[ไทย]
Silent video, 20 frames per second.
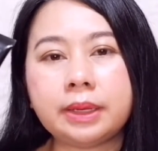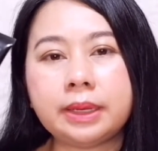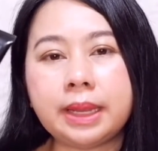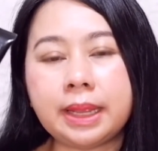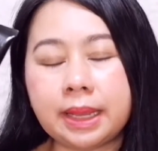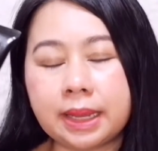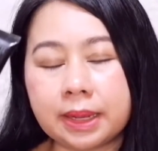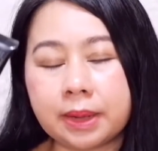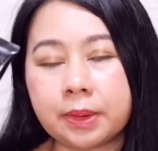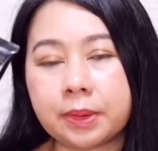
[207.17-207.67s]
เด
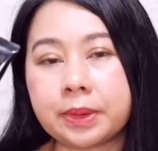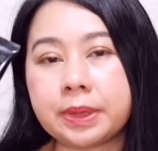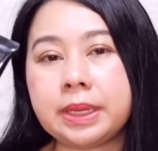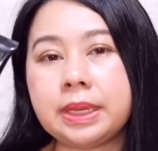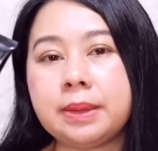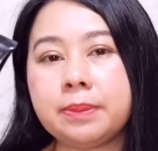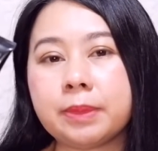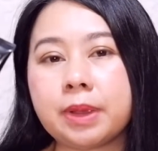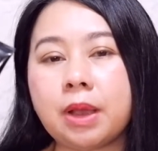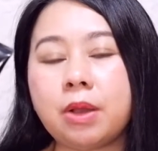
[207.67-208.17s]
ย์ค
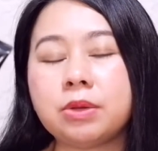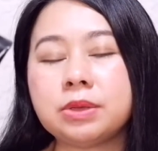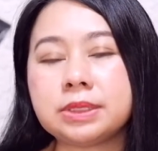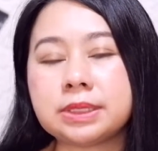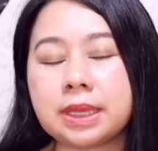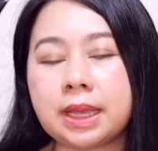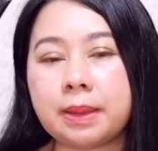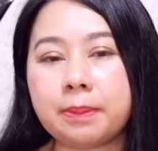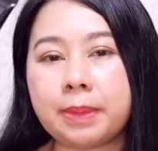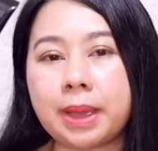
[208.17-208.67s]
รีมเขา
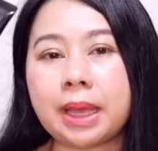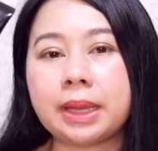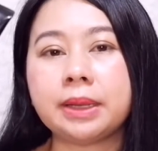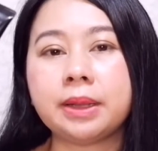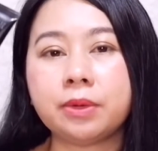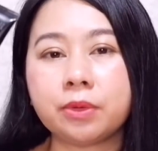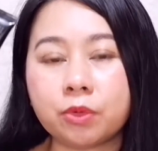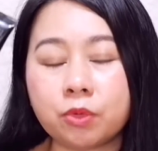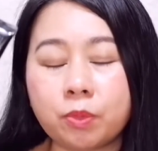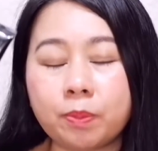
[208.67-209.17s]
จะมา
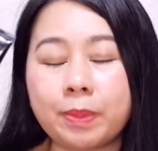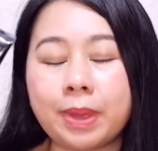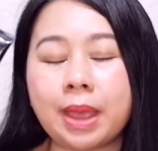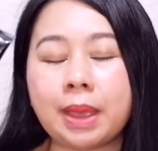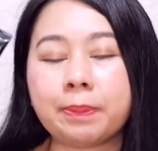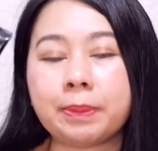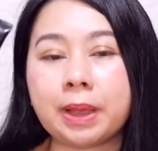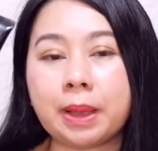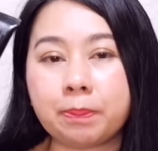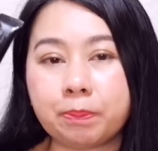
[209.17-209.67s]
ในรูปแบ
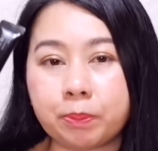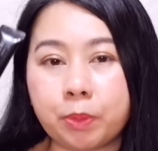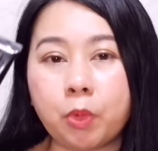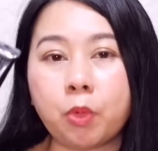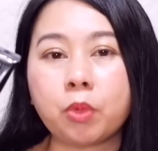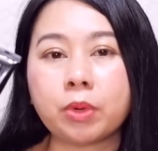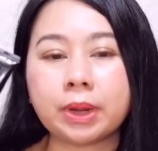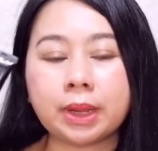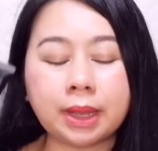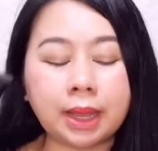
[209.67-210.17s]
บกระ
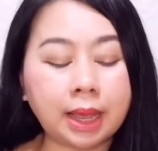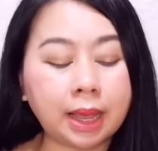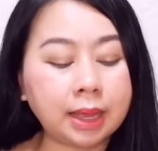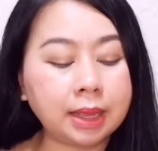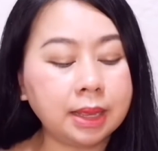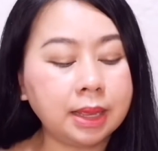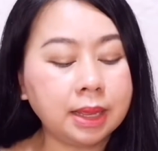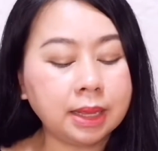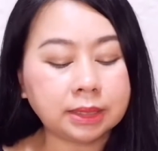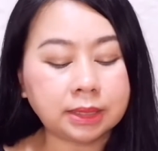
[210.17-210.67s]
ปุกนะคะ
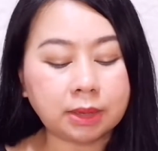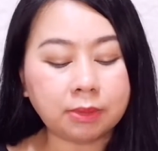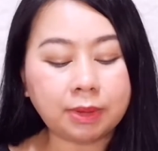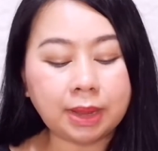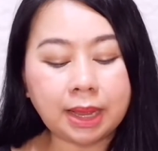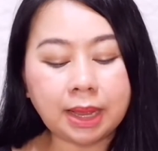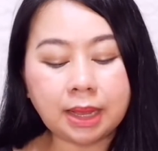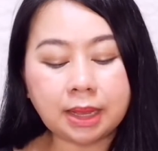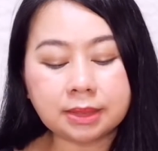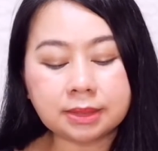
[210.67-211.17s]
แต่
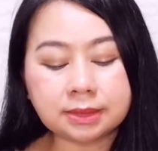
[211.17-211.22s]
ว่า